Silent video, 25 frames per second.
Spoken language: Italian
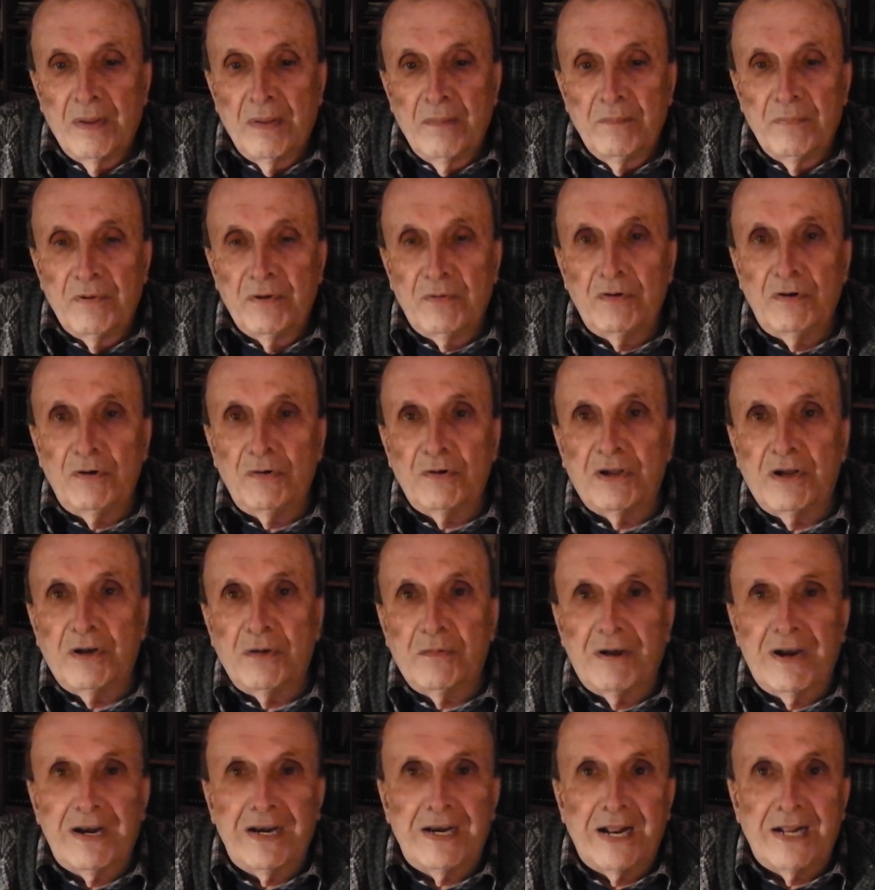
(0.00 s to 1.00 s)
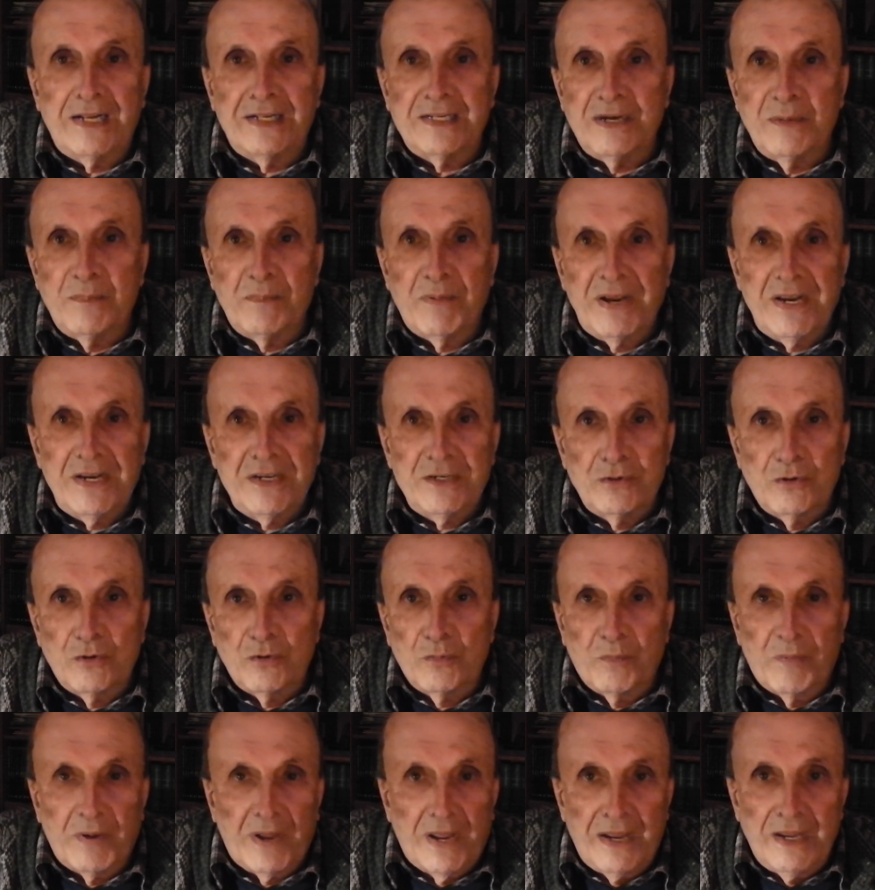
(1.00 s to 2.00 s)
Per quello che riguarda altri paesi
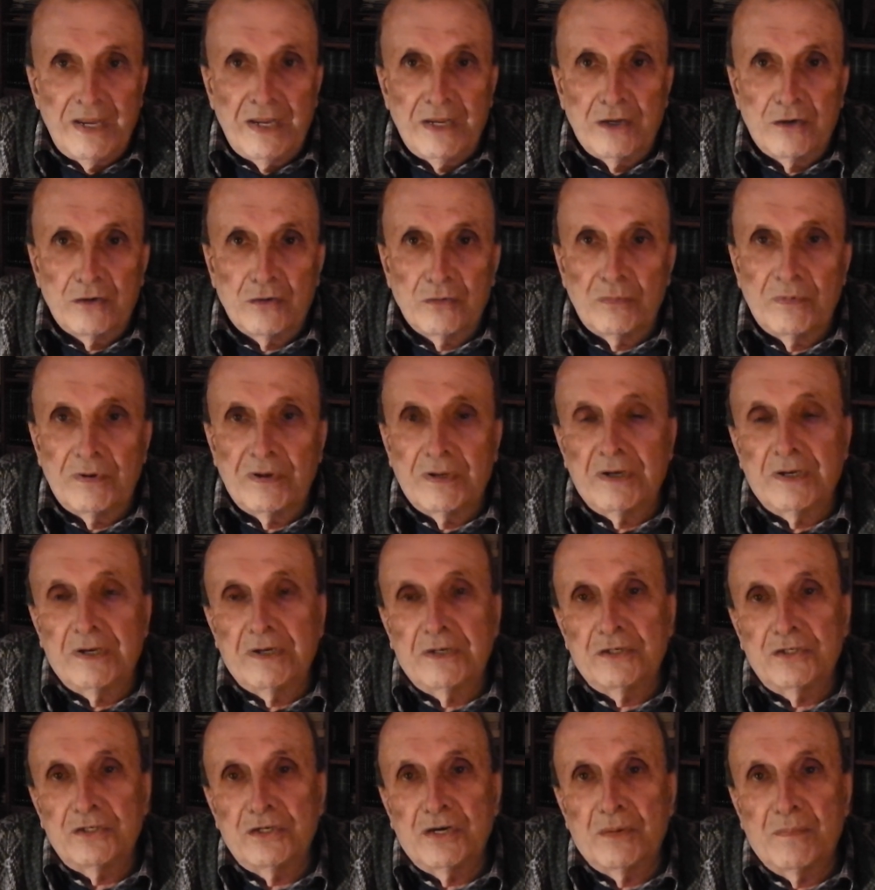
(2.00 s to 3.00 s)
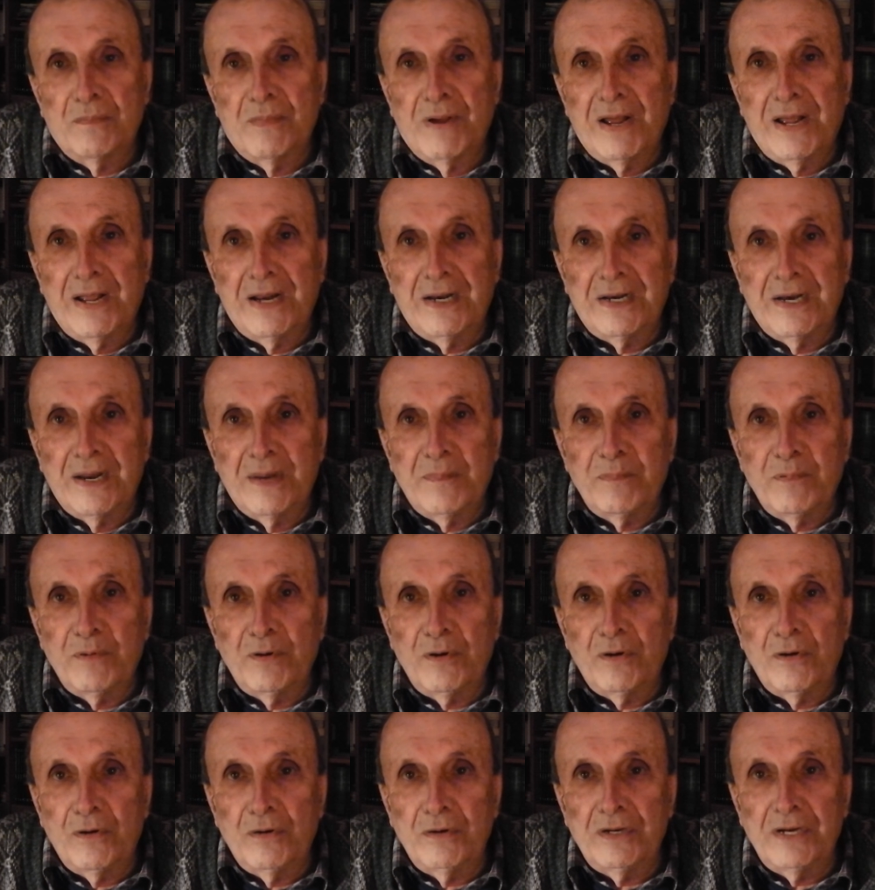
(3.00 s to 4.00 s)
europei come Germania e
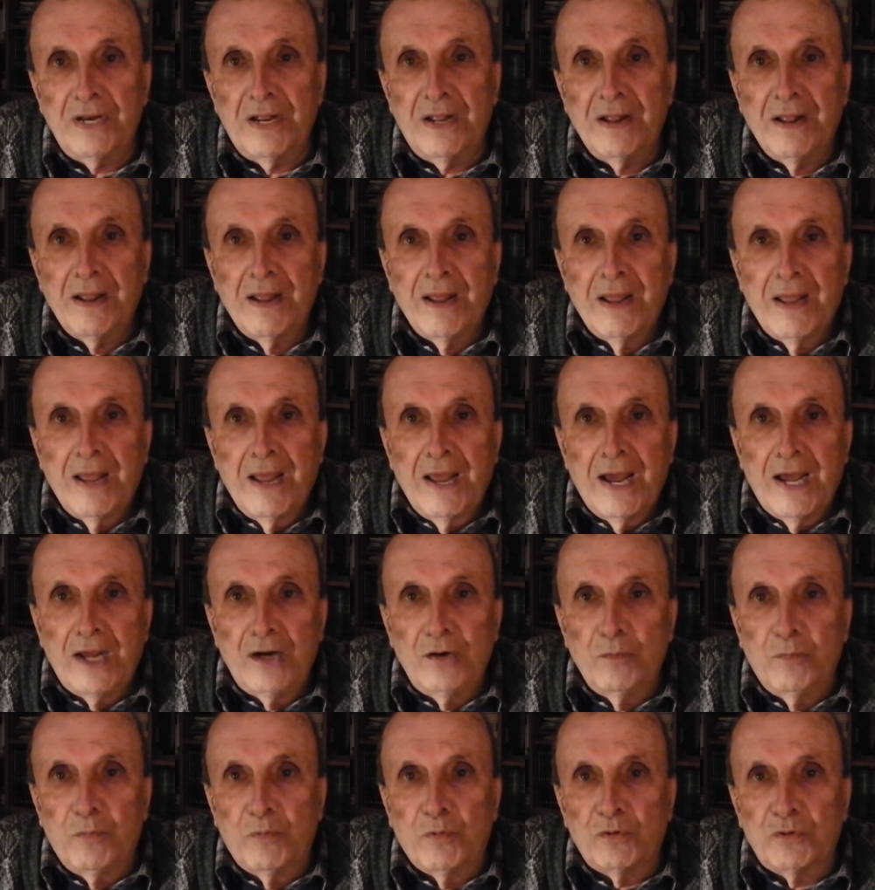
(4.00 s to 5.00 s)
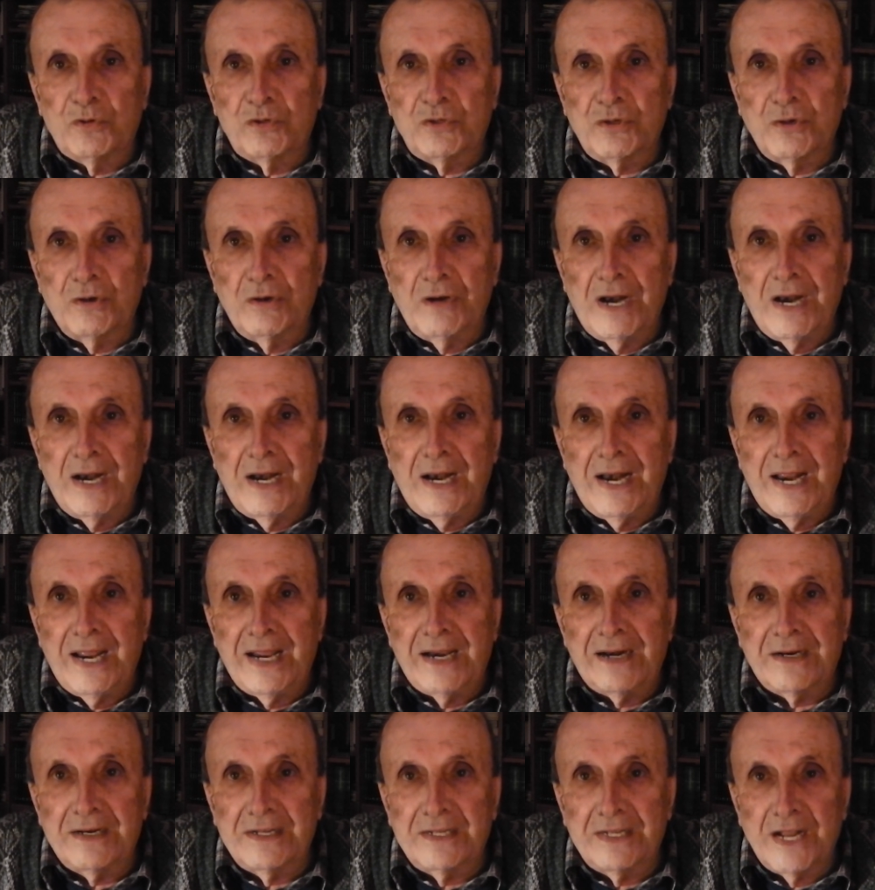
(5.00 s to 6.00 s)
Polonia, hanno posto
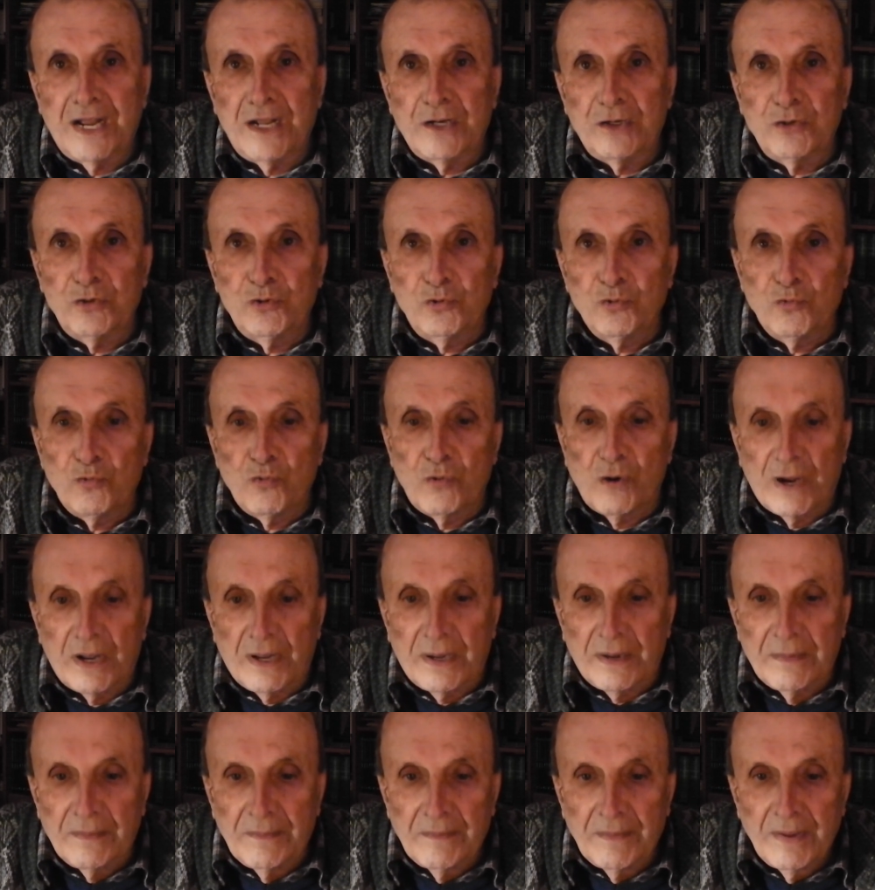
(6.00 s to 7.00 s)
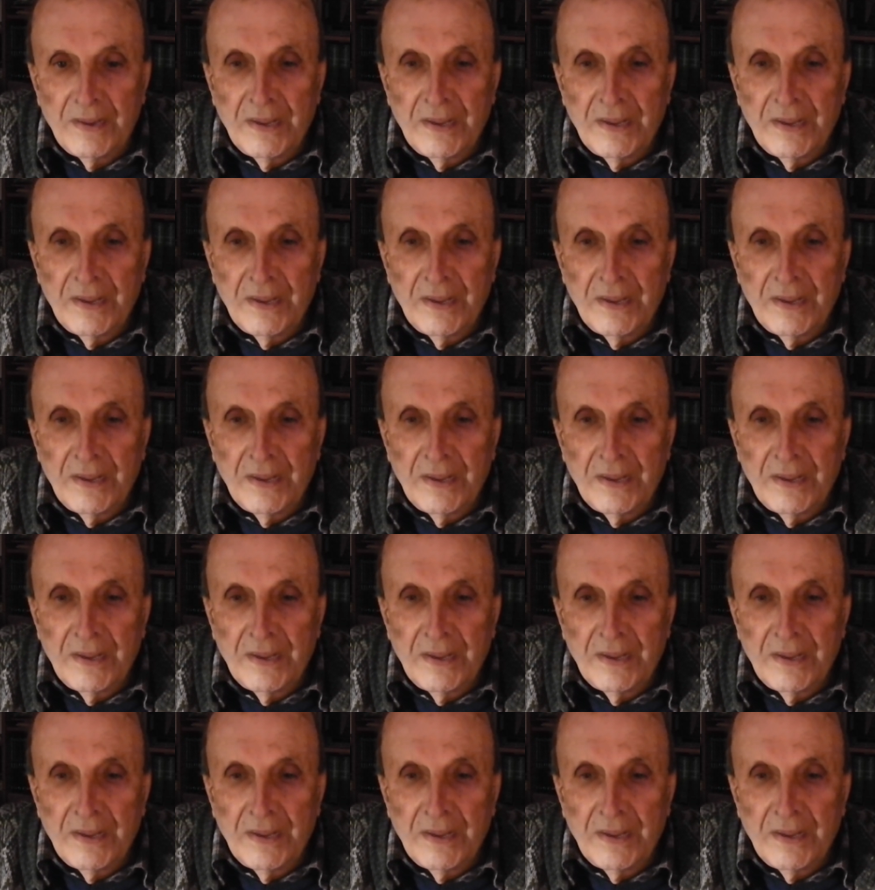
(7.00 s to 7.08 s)
l'allerta 2,